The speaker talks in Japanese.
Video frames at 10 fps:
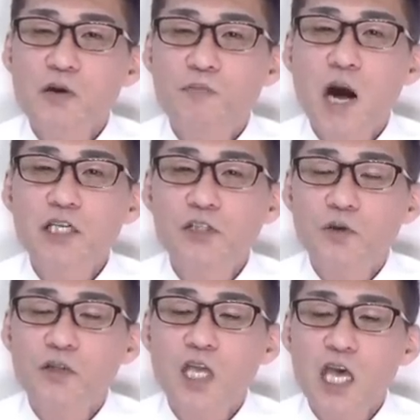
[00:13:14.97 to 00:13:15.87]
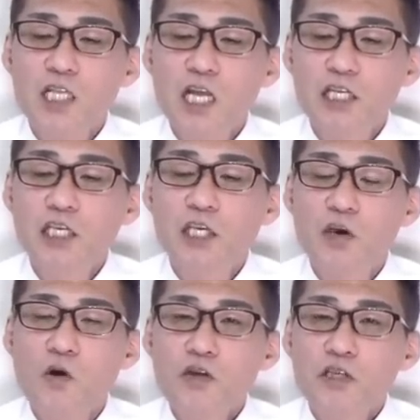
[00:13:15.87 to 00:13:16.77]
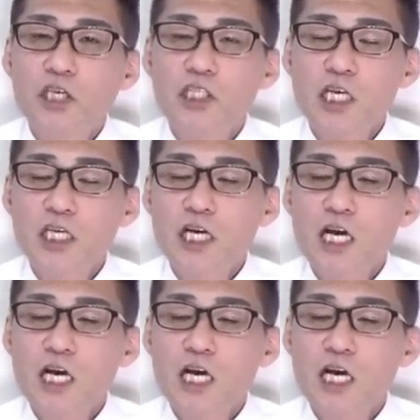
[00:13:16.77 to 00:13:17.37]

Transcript: 暴露で得た人気を議席